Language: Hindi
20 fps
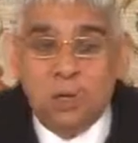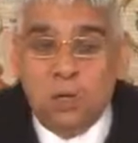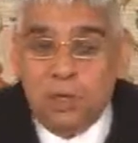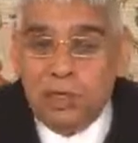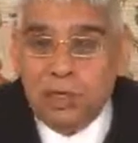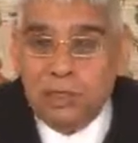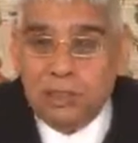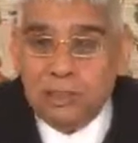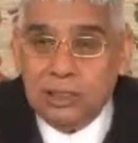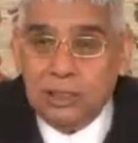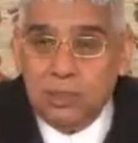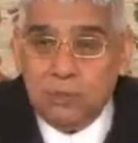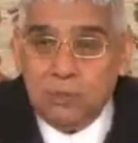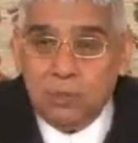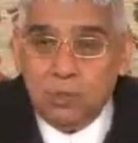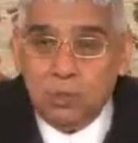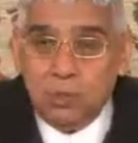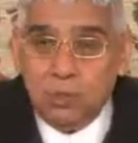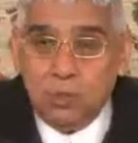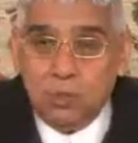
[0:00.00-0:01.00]
कोटि
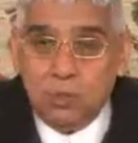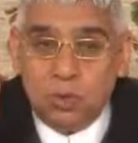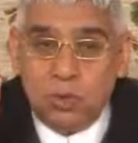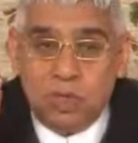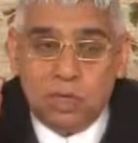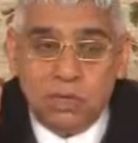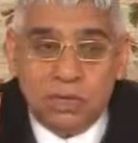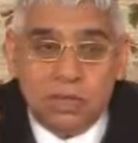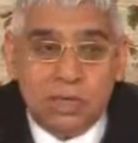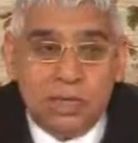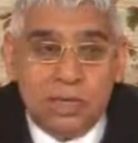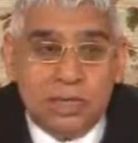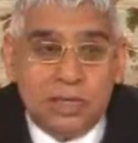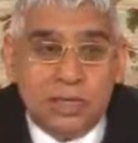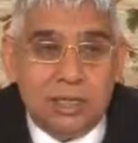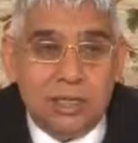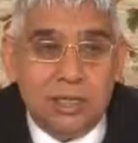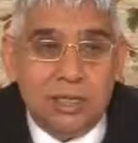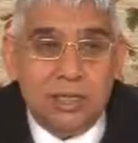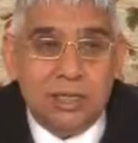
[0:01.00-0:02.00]
जन्म तू राजा
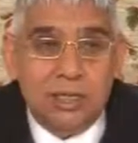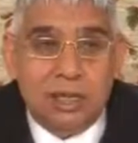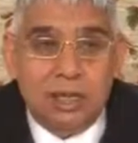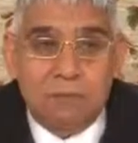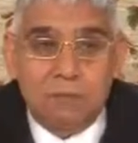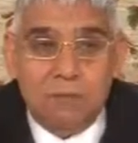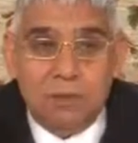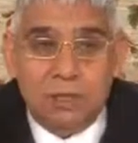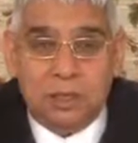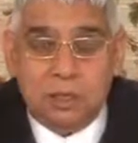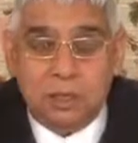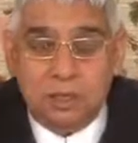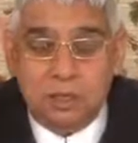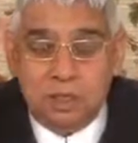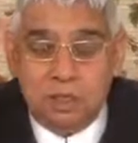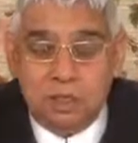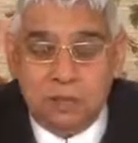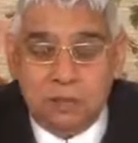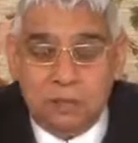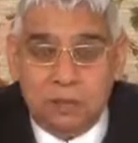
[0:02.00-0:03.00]
की न्या मिटी
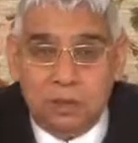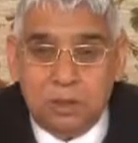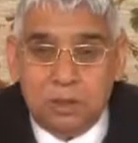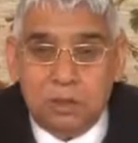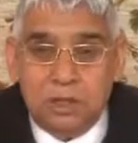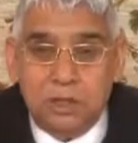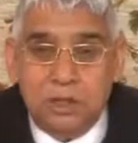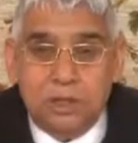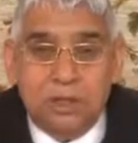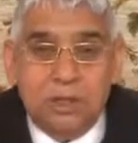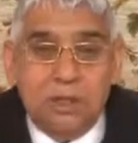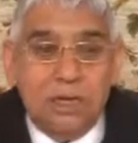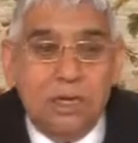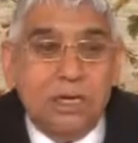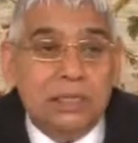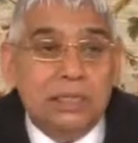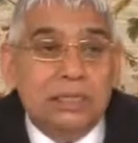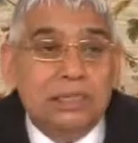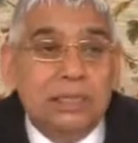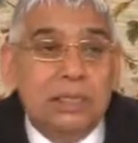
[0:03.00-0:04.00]
न मन की
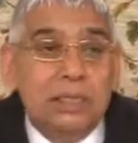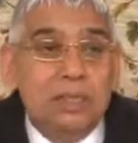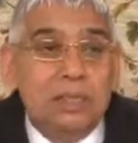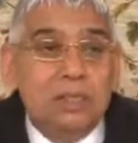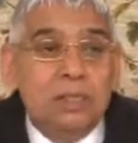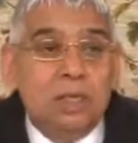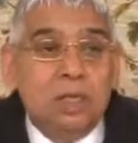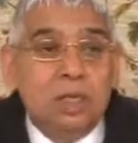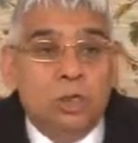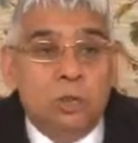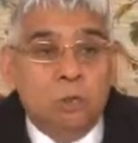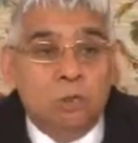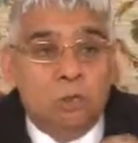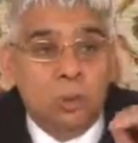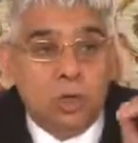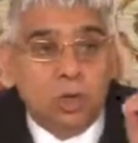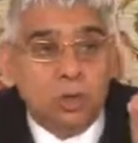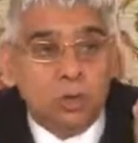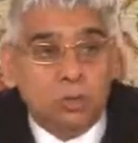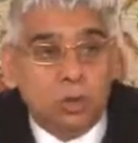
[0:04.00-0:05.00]
आशा
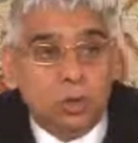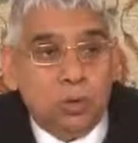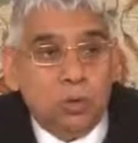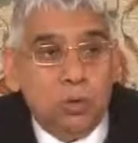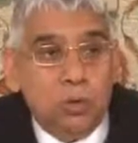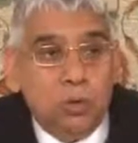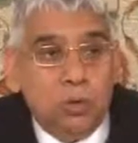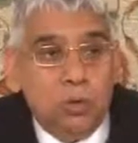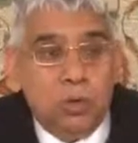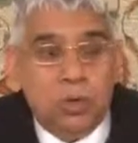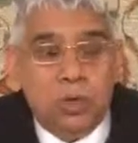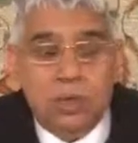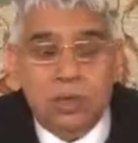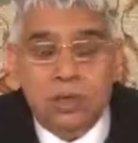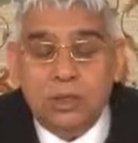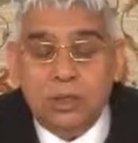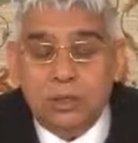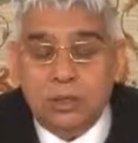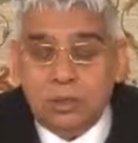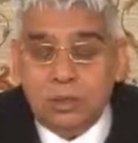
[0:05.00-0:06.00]
भिक्षक
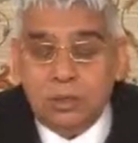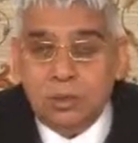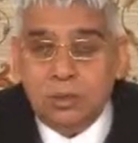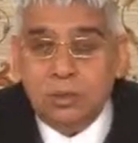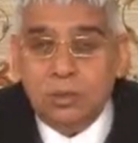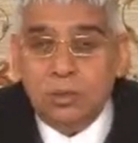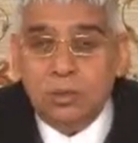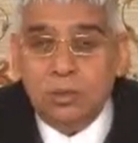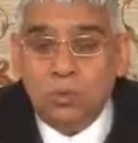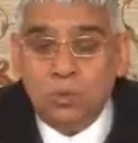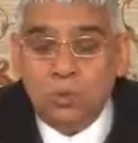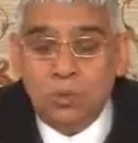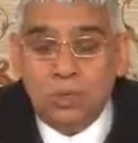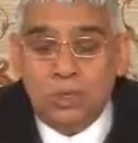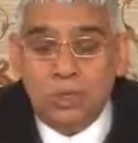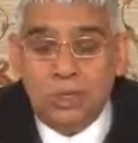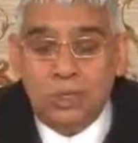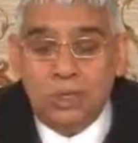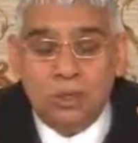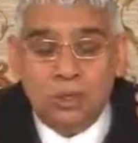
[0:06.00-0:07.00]
होकर दर दर घूम
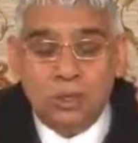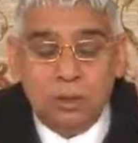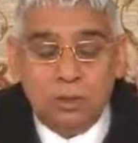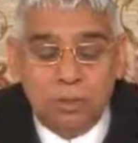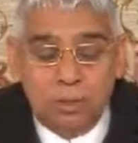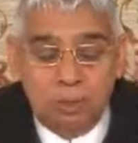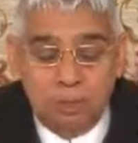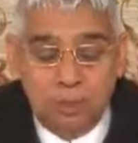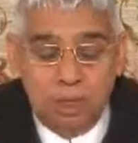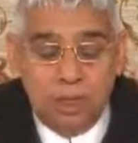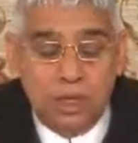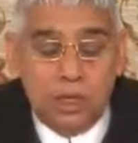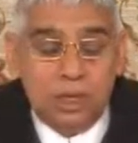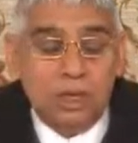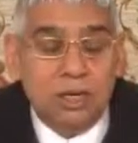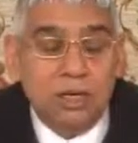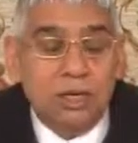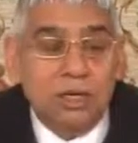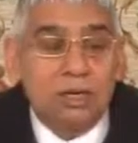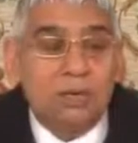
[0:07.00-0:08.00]
लिया
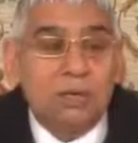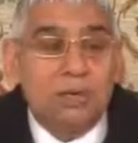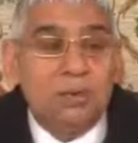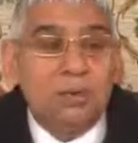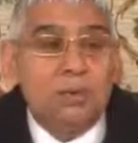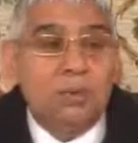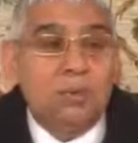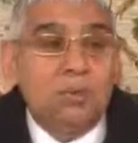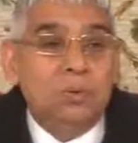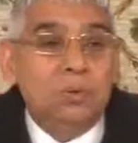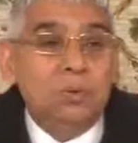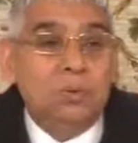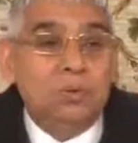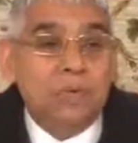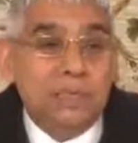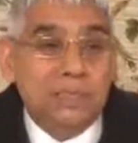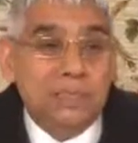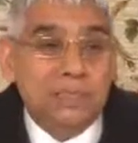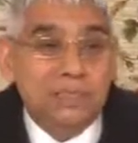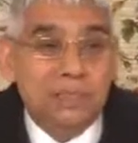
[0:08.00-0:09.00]
मिला न निर्गुण
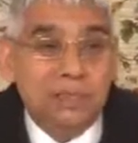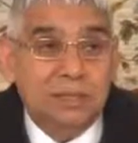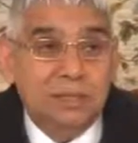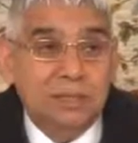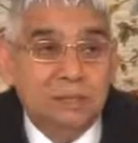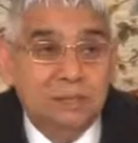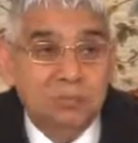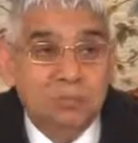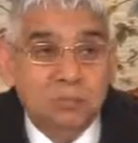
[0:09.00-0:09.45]
रासा